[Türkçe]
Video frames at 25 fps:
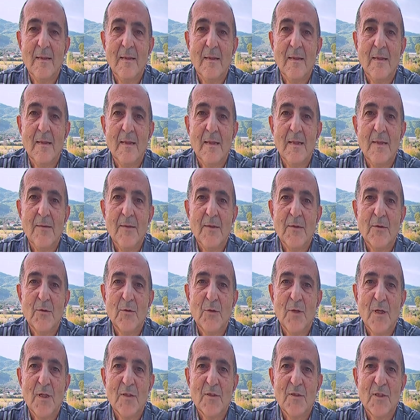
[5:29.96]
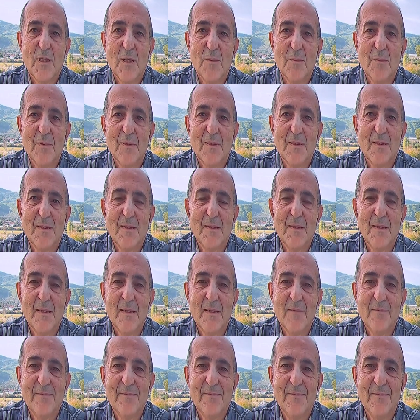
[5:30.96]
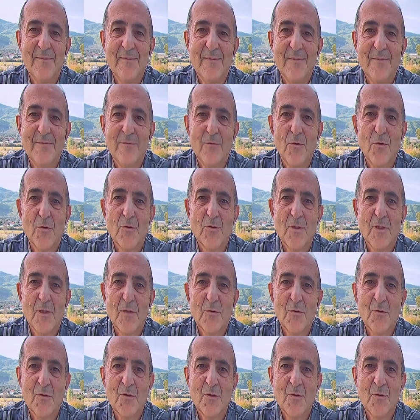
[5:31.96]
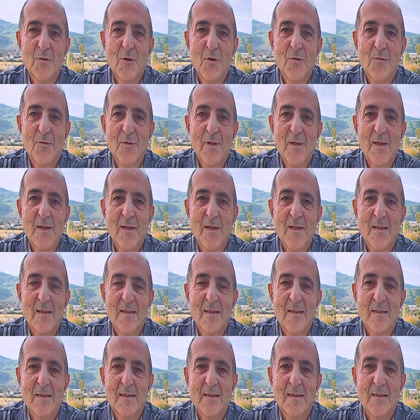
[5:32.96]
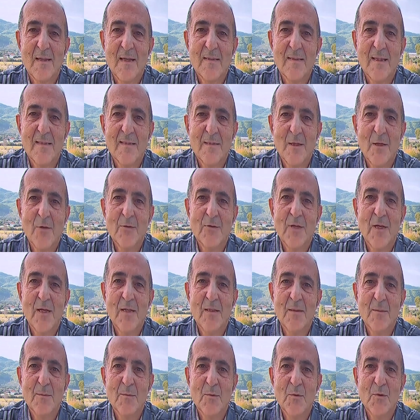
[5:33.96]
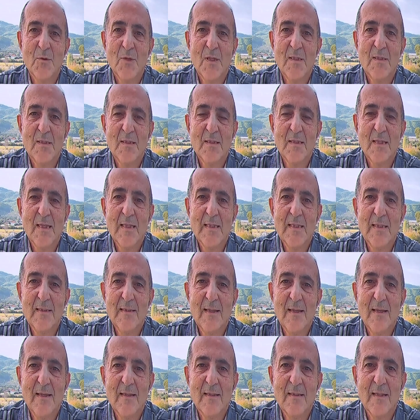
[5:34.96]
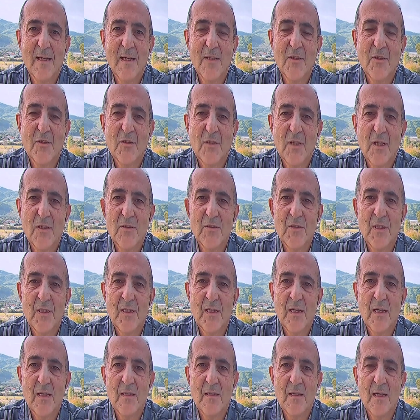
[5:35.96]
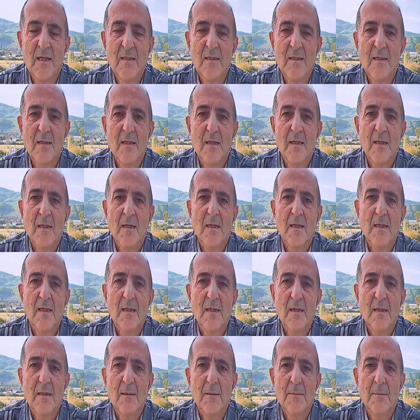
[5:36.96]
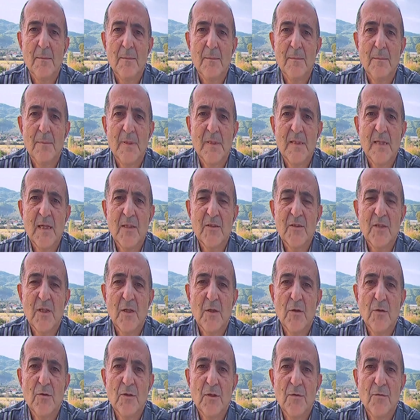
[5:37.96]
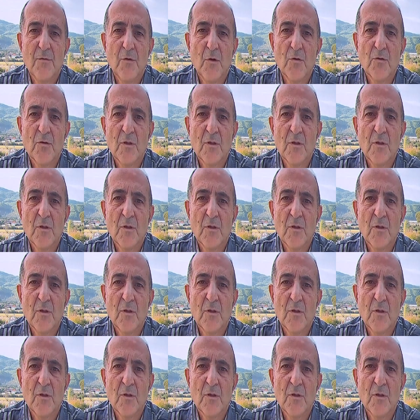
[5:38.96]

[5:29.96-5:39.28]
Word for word: Evet dün akşam e, Fortuna Düsseldorf'la Kaiserslautern Bundesliga 2'de karşı karşıya geldiler. Hı hı. E, birkaç ay önce Fortuna